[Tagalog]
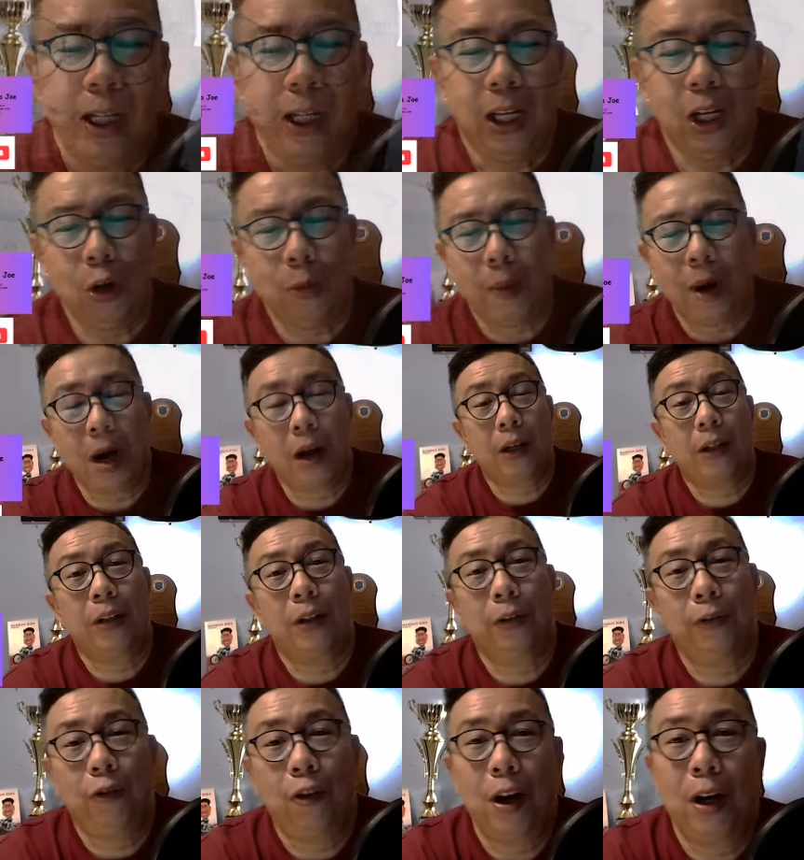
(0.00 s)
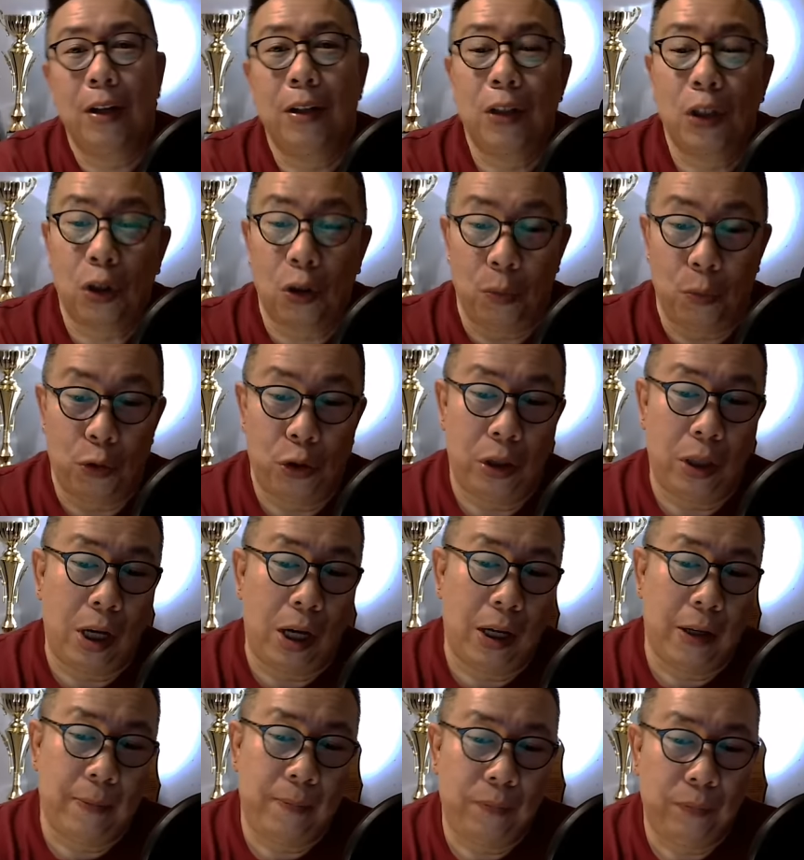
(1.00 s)
Hello mga ka dear friends,
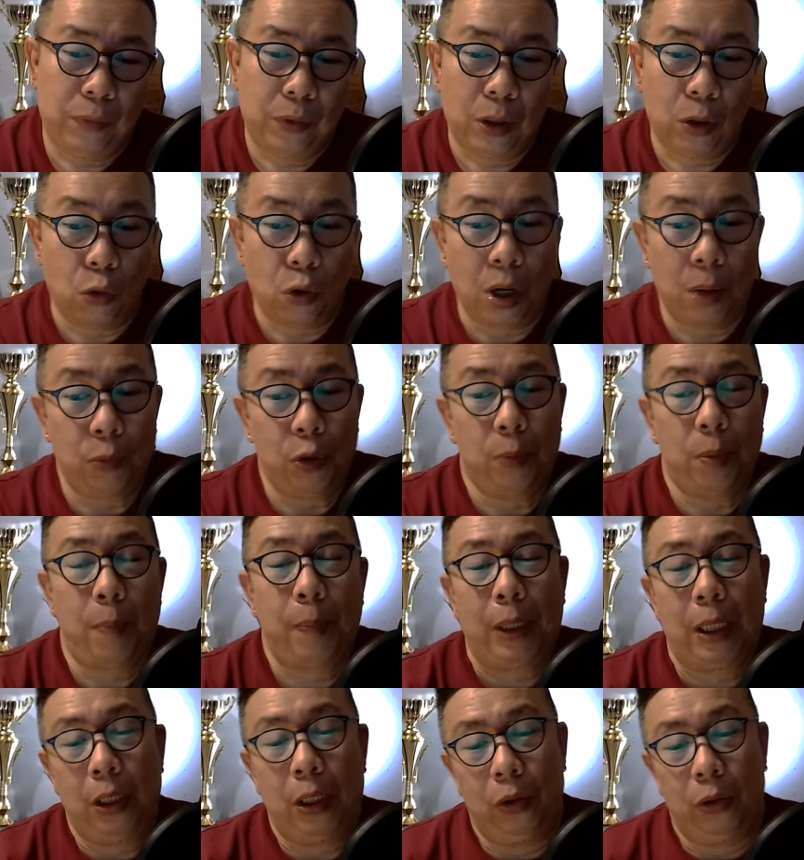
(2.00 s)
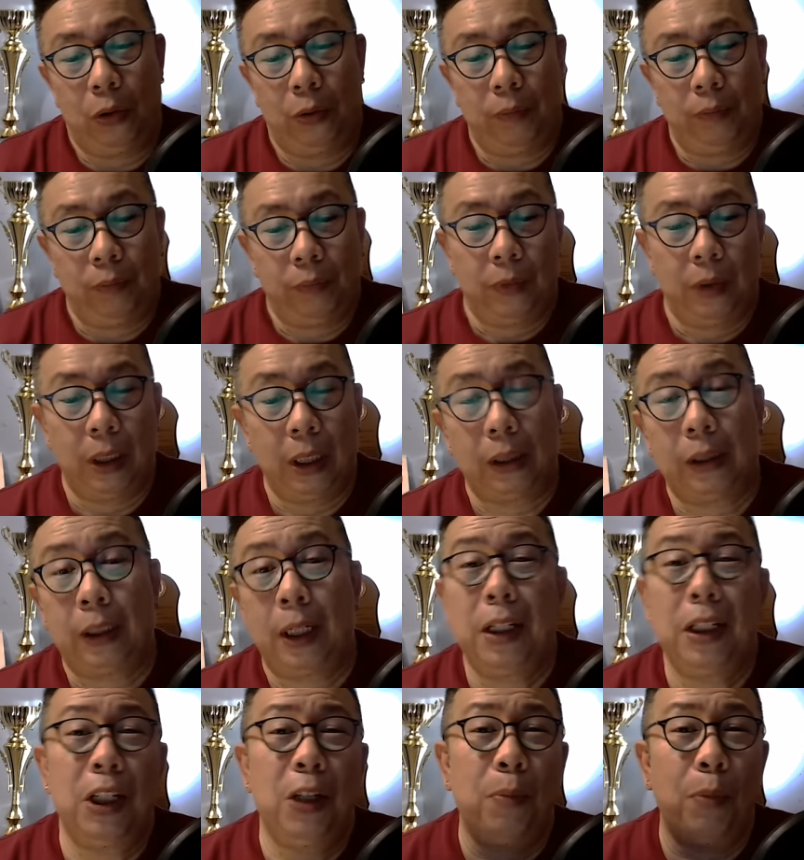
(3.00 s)
kumusta? Kung kamoy papilion,
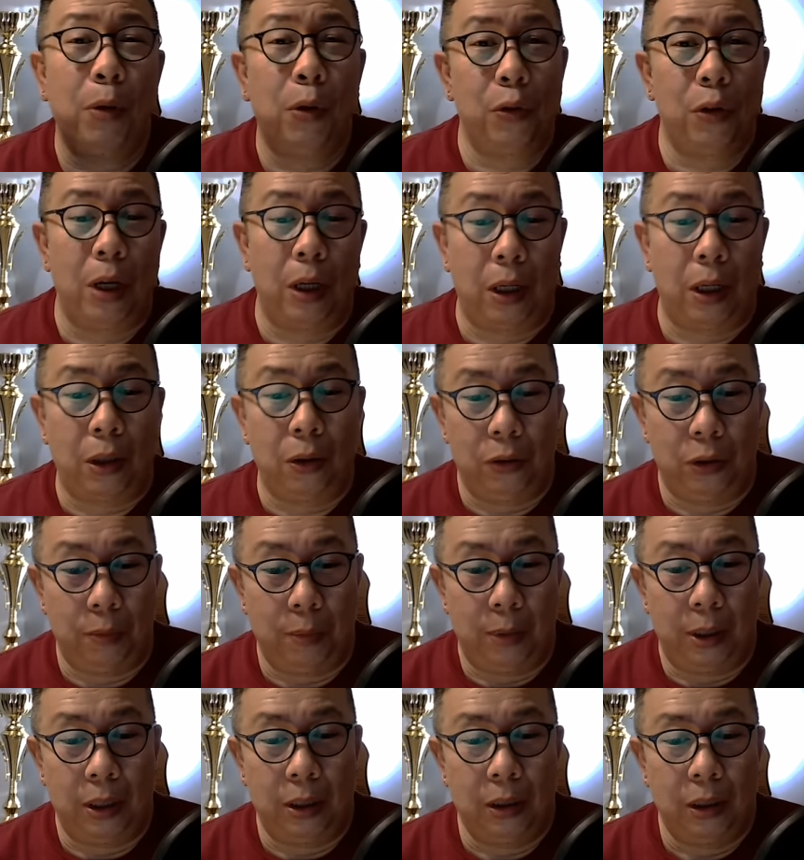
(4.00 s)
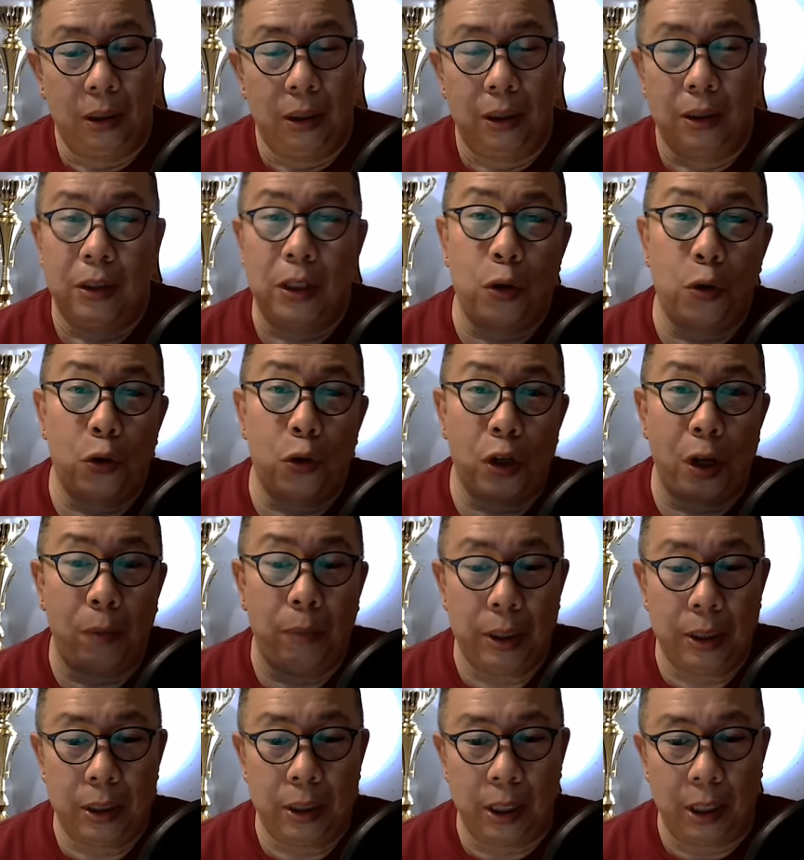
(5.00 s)
nagtrending man guna karon, di ba? sa social
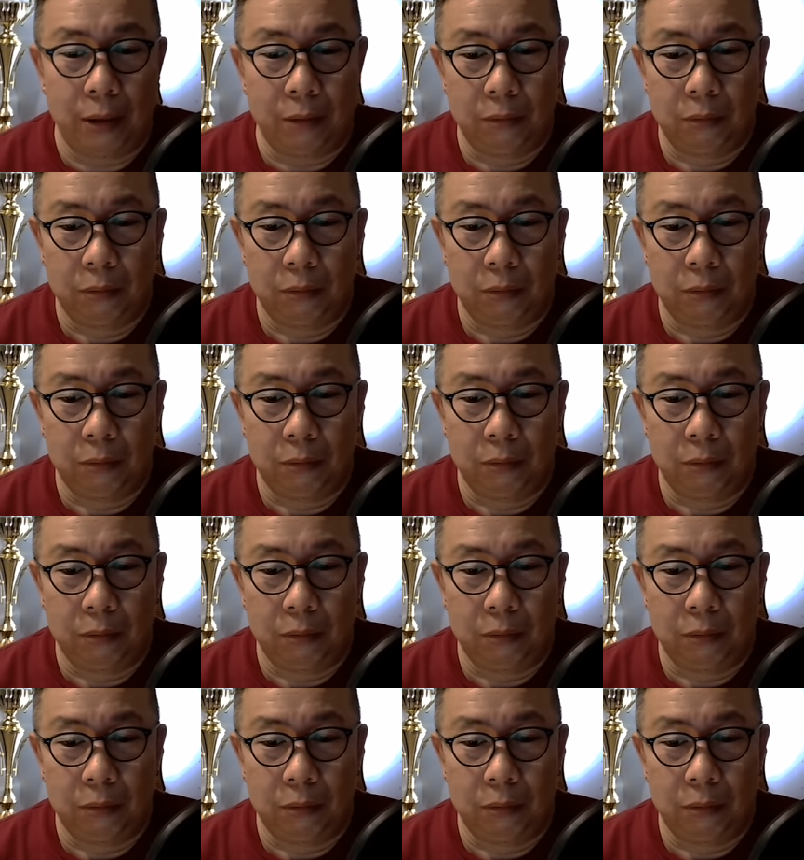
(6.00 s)
media.